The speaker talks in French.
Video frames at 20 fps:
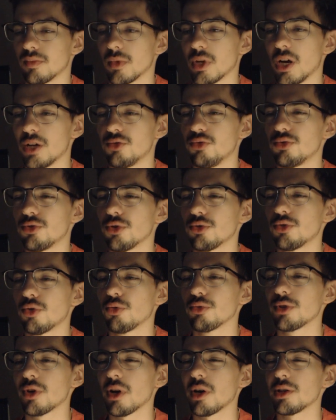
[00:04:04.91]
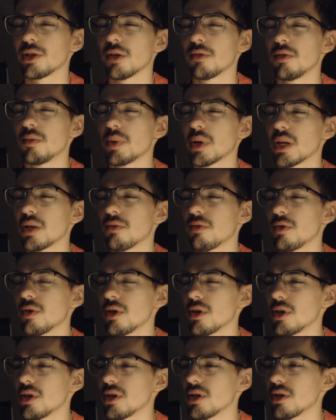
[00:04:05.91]
as tout le temps de te consacrer à ta vie
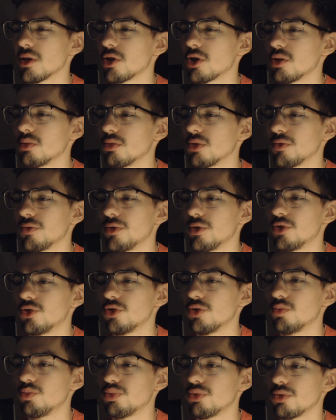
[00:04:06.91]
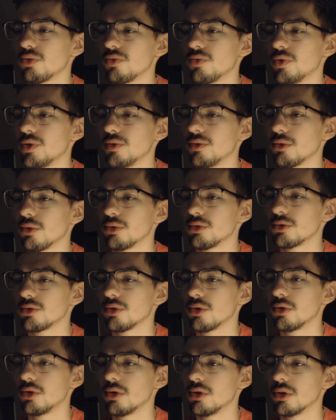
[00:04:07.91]
privée et comment fais-tu pour vivre
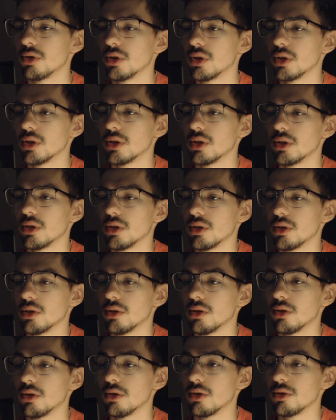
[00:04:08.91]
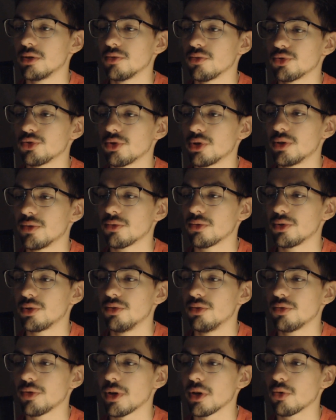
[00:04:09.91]
seul Sinon, je te kiffe,
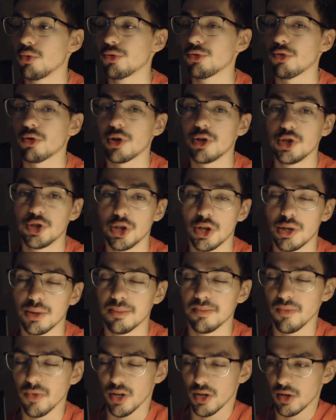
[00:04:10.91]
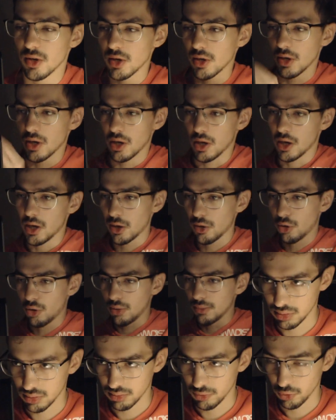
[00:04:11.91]
continue, frère, gros sans alors,
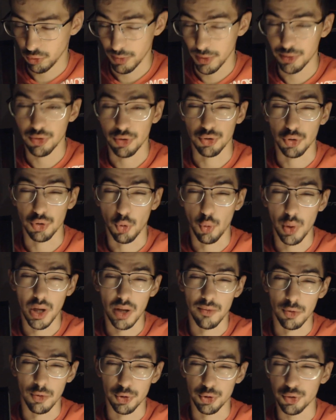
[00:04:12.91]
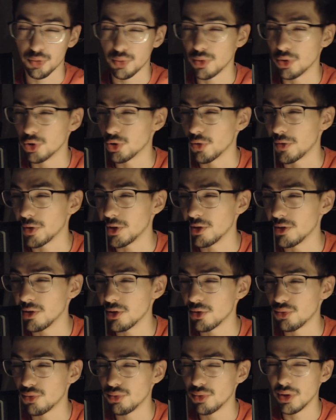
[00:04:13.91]
euh, donc bien sûr, j'ai trollé avant, je suis, je fais des
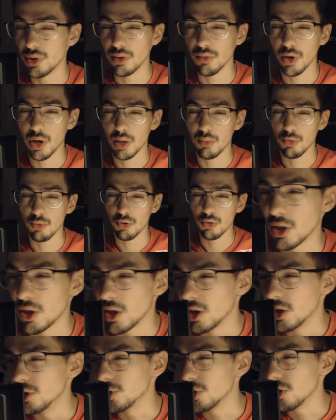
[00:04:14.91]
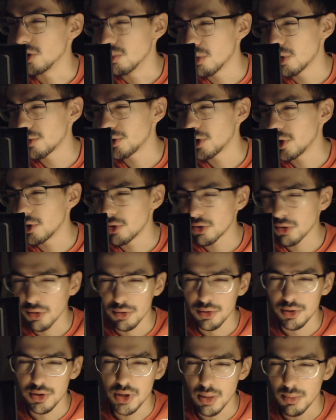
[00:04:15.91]
études et voilà, bon. J'ai une meuf d'ailleurs, euh,
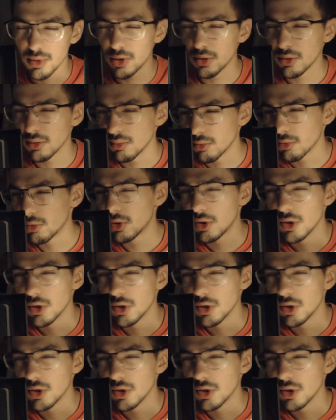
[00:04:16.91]
si jamais, euh, bon.